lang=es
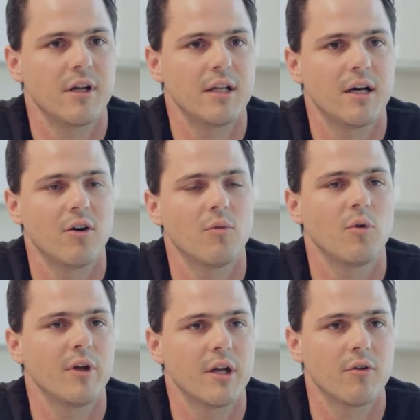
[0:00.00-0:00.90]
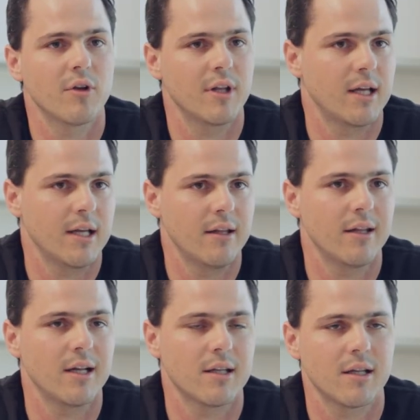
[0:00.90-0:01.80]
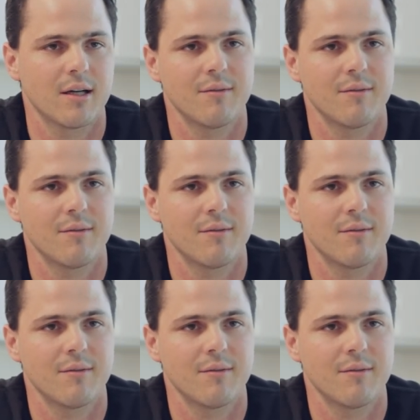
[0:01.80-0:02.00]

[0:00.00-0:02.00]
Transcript: habilitado, moderno y de, y de alta